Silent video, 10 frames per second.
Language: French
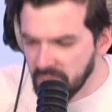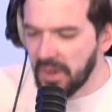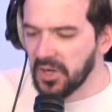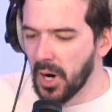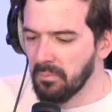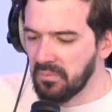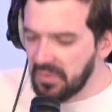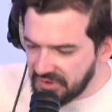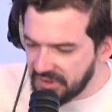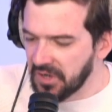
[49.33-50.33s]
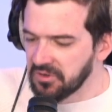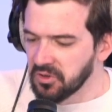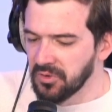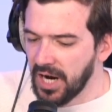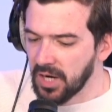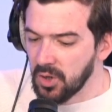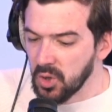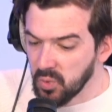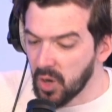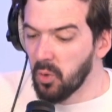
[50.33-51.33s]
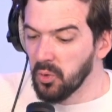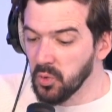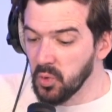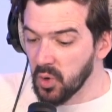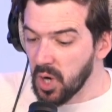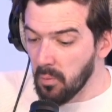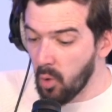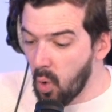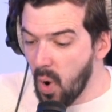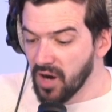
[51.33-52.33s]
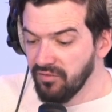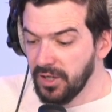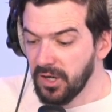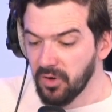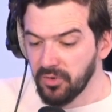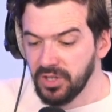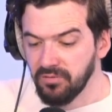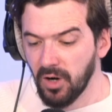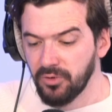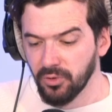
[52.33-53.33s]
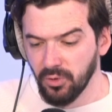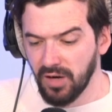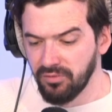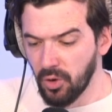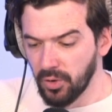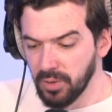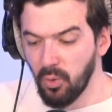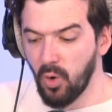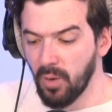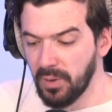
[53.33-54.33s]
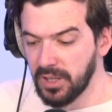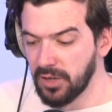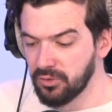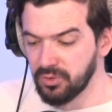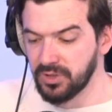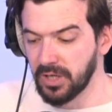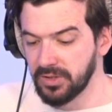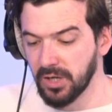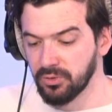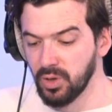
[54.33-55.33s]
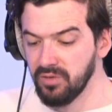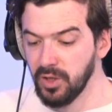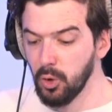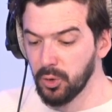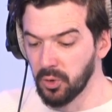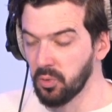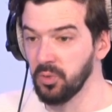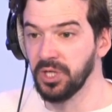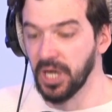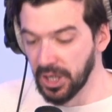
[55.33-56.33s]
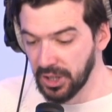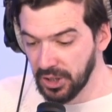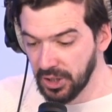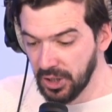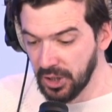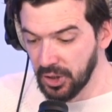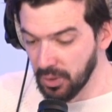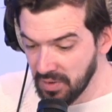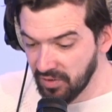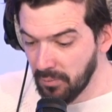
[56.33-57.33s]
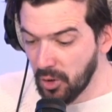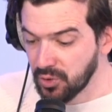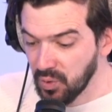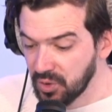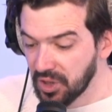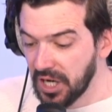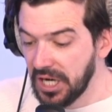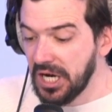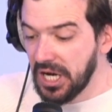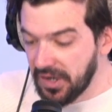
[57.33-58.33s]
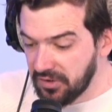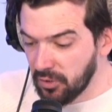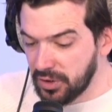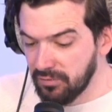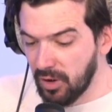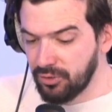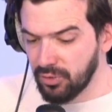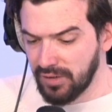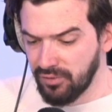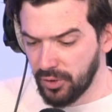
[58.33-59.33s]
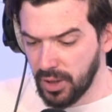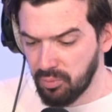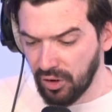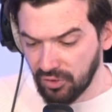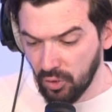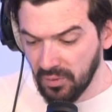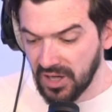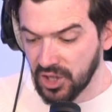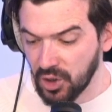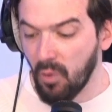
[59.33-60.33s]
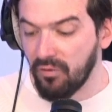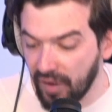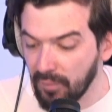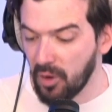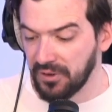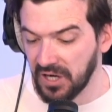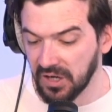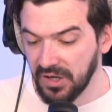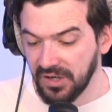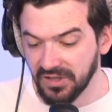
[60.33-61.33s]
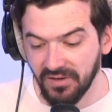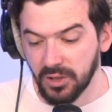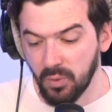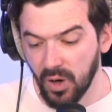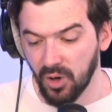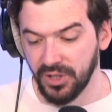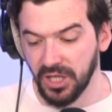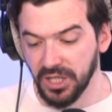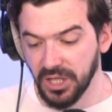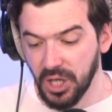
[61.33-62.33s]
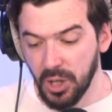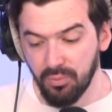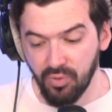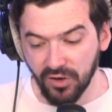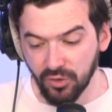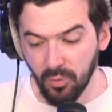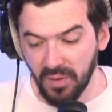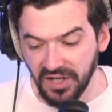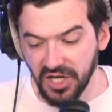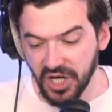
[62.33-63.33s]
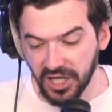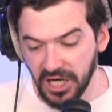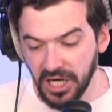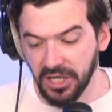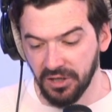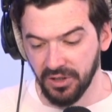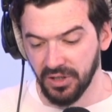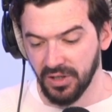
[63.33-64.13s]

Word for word: Oui, madame, c'est un scandale. Où allons-nous on croit rêver des antivols sur de la viande et pourquoi pas de la sauce tartare sur les vélos tant qu'on y est. Non mais vraiment, je suis outré. Des antivols sur la viande et le poisson, mais les gens ont faim, bordel. Ça va être quoi leur délit poisson pané jacking